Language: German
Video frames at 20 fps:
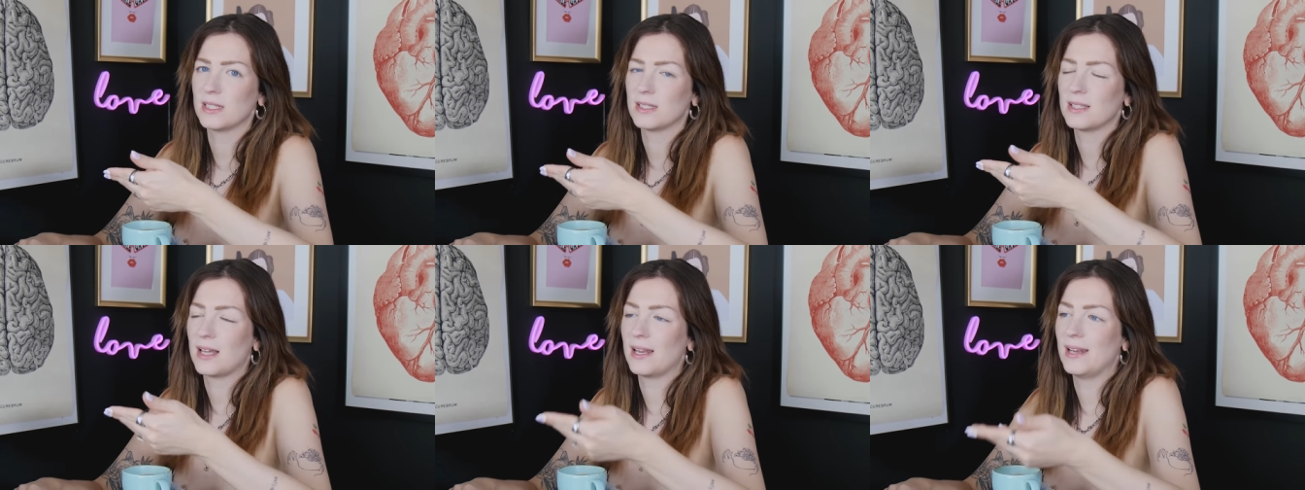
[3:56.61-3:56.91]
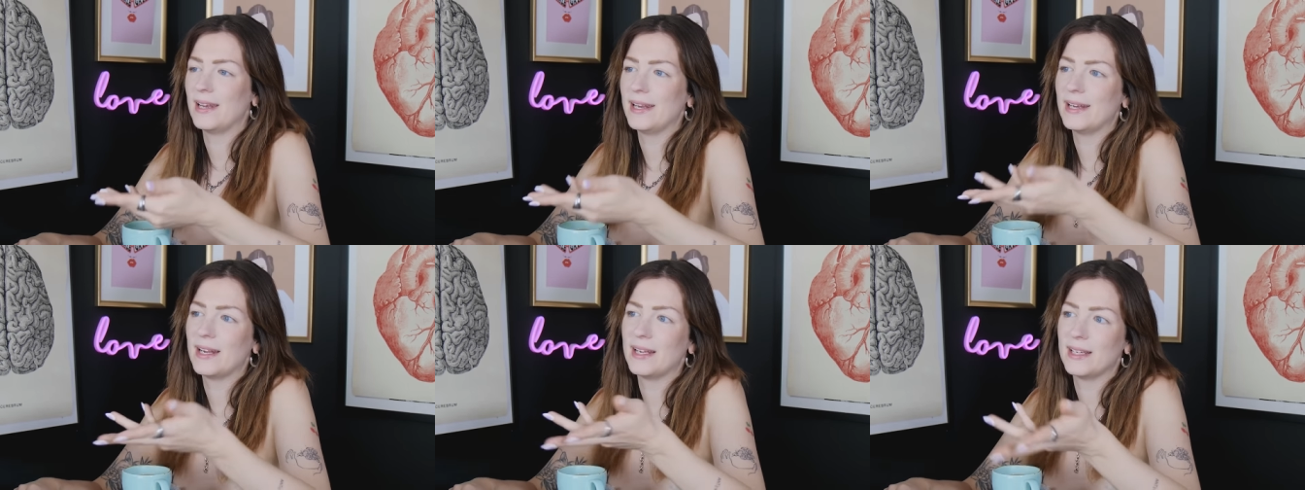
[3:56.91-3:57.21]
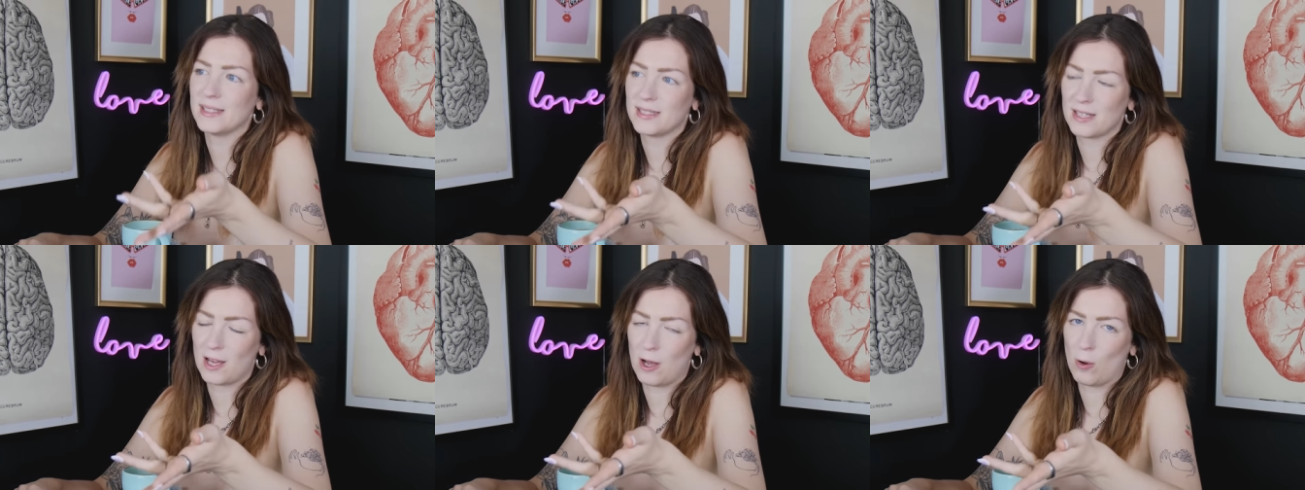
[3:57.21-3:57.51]
dass Alena
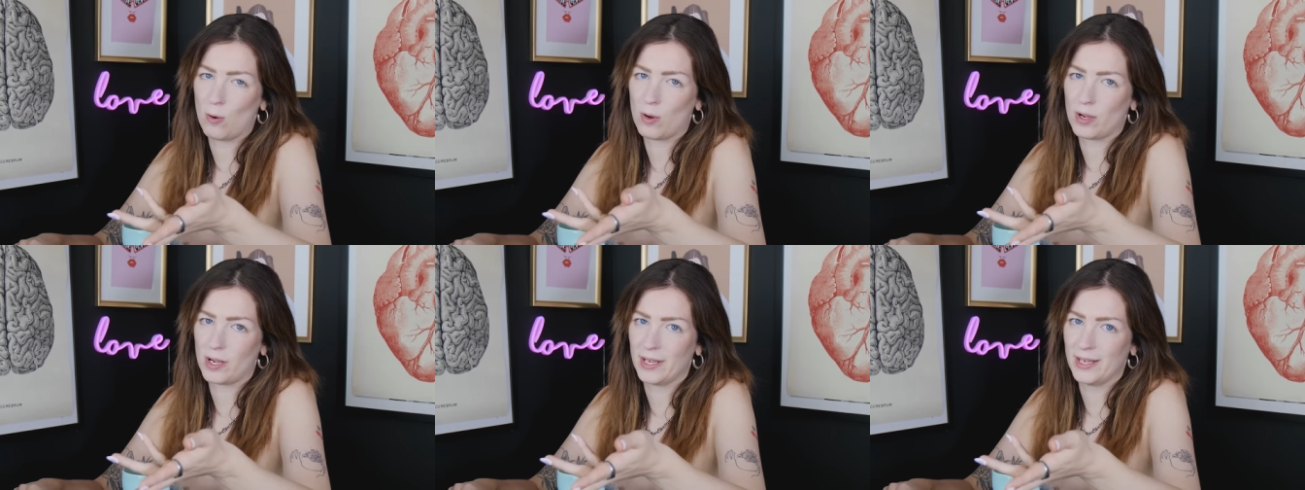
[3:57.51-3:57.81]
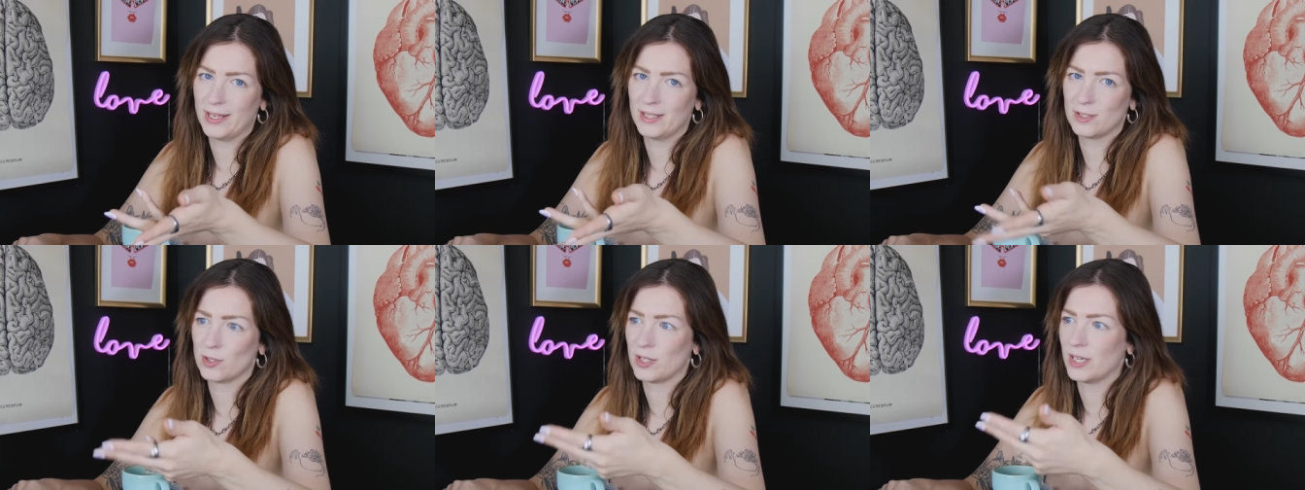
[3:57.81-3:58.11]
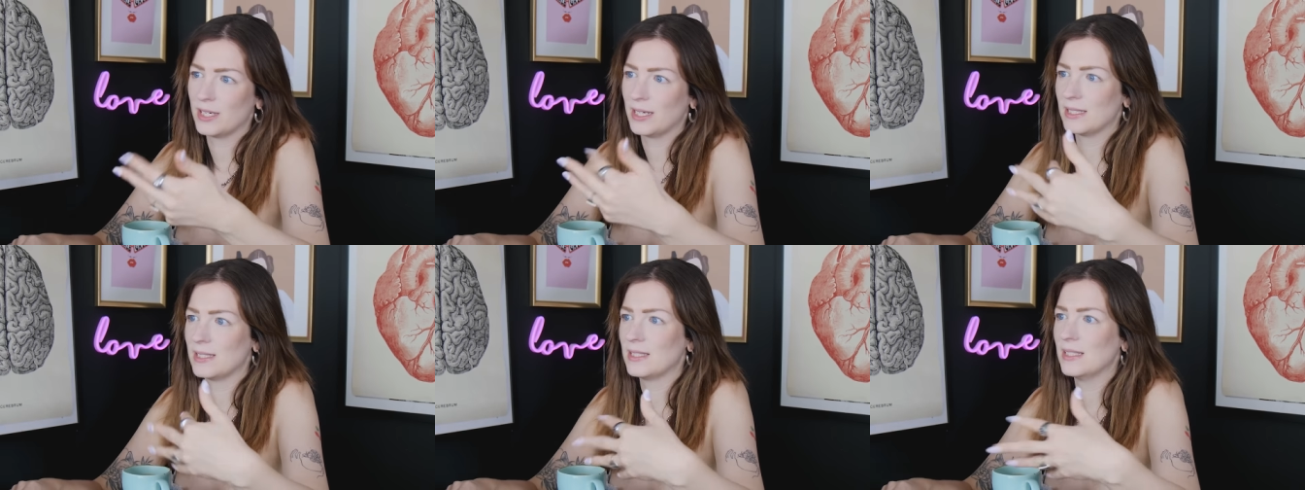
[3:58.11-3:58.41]
jetzt auch geht,
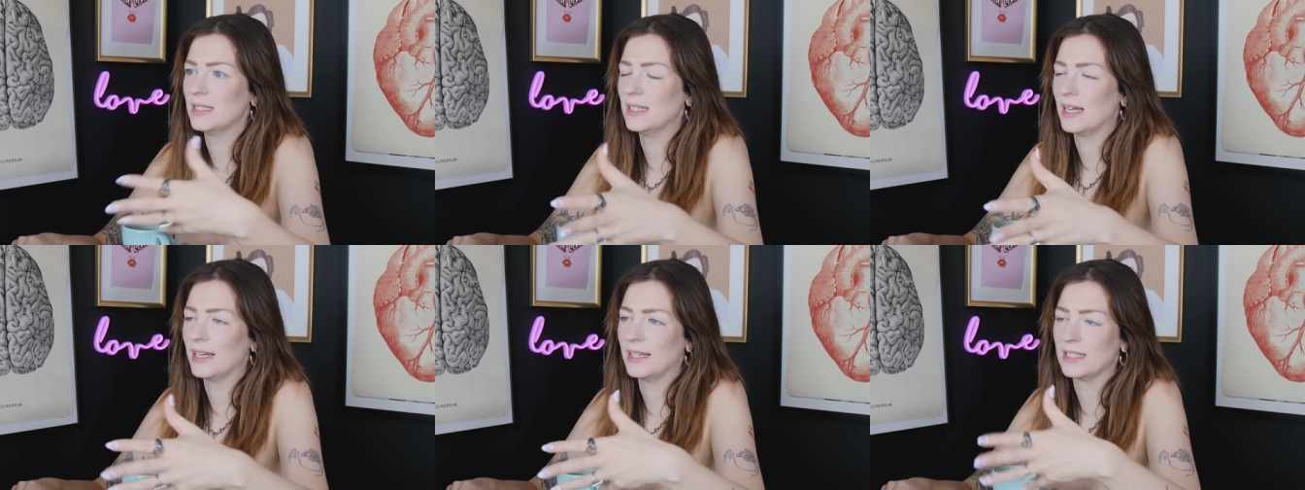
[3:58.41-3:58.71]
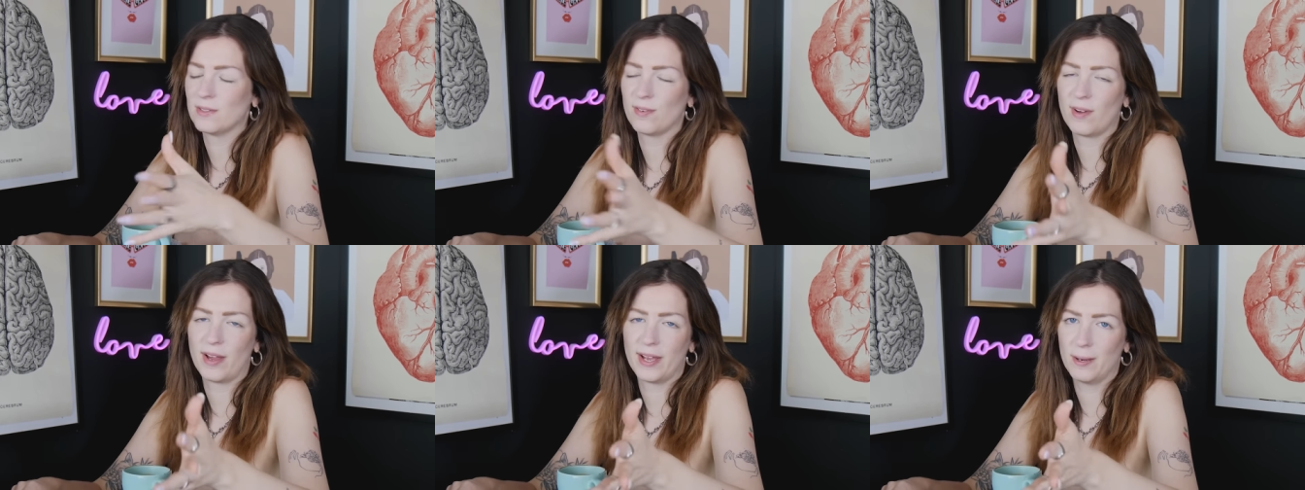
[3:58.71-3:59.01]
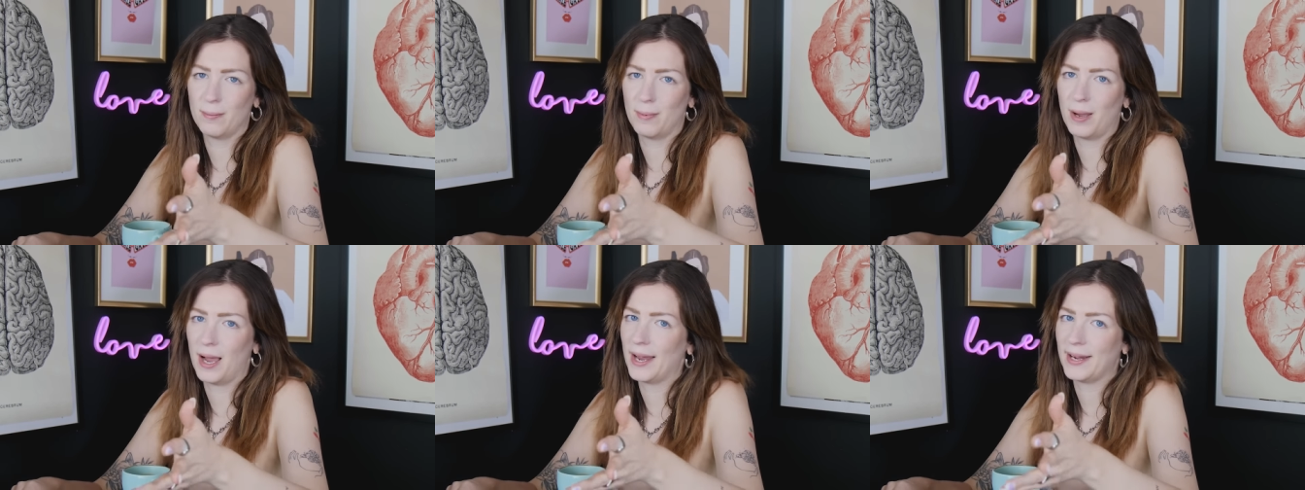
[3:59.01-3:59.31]
sondern dass sie da jetzt
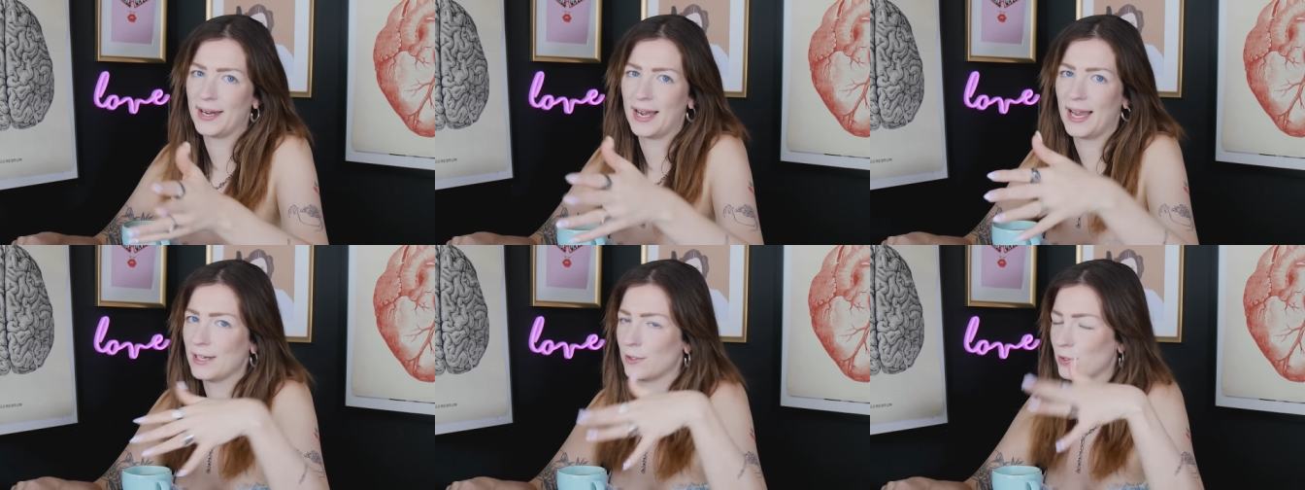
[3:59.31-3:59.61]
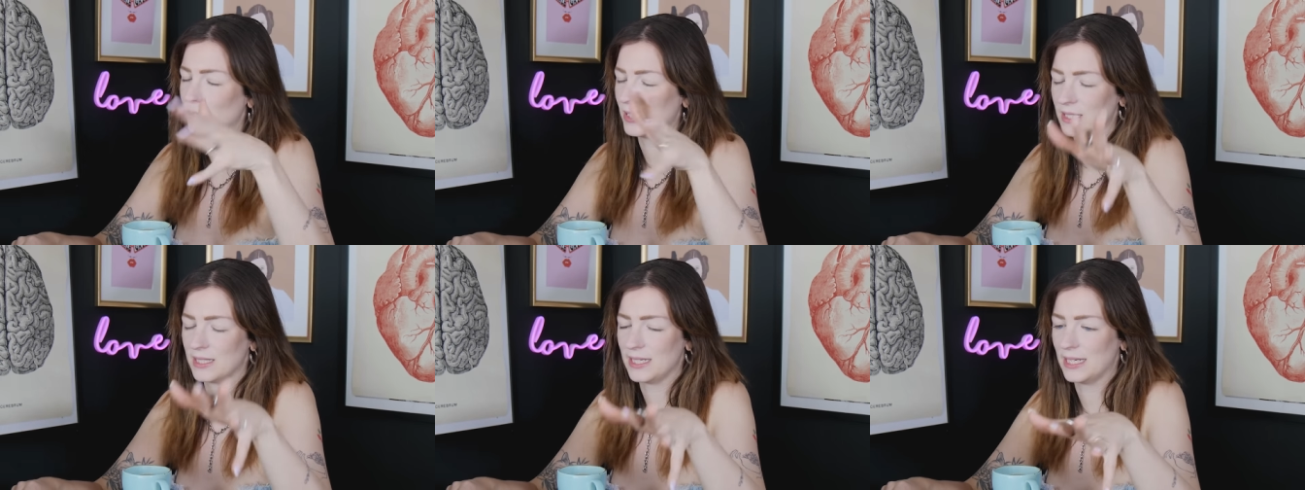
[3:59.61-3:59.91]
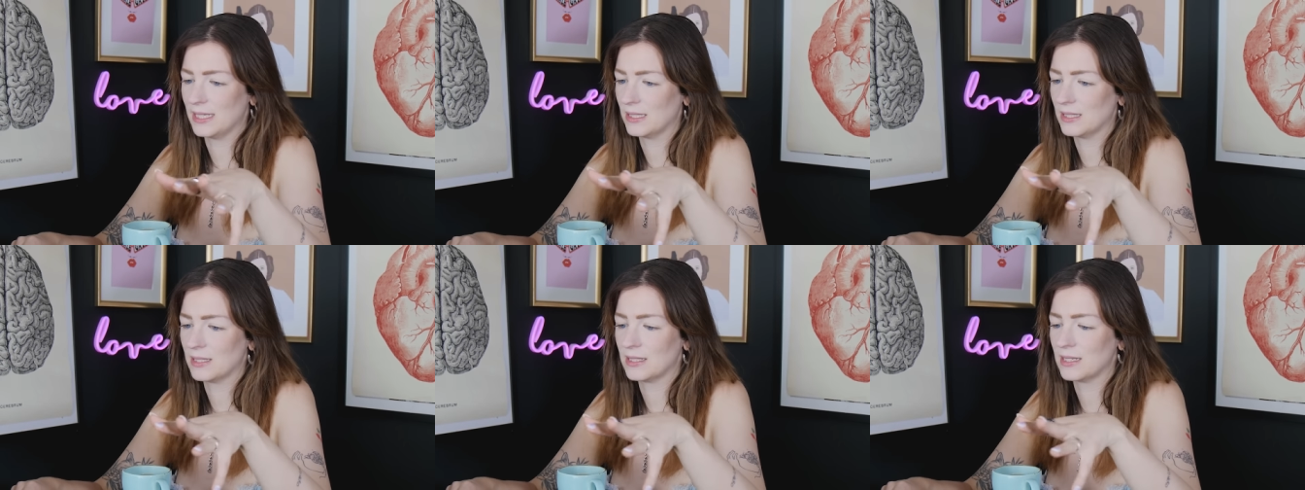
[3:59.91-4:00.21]
freie Bahn hat und das
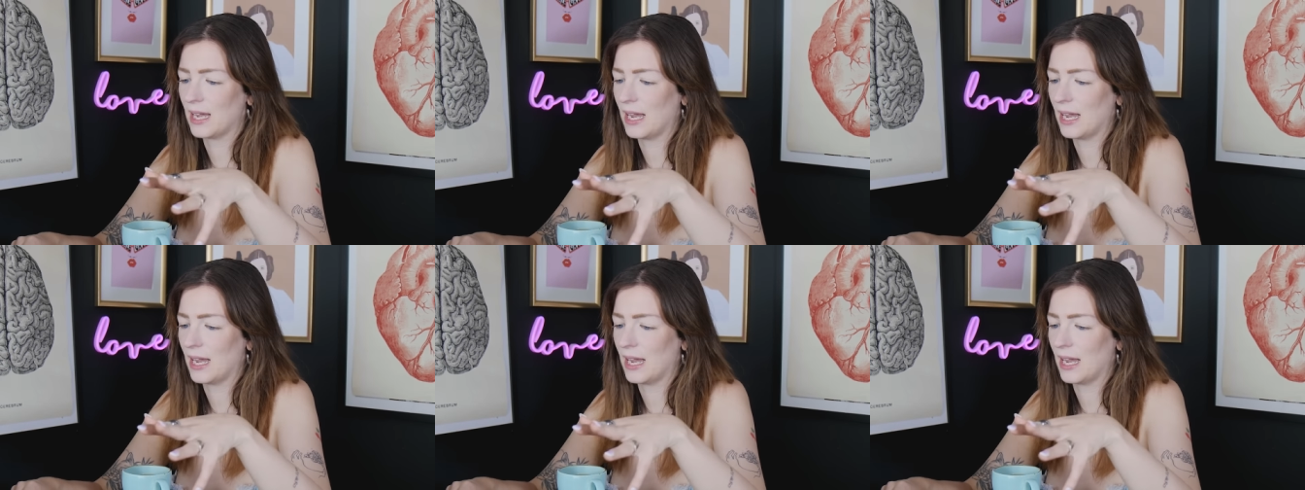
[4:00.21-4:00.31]
testen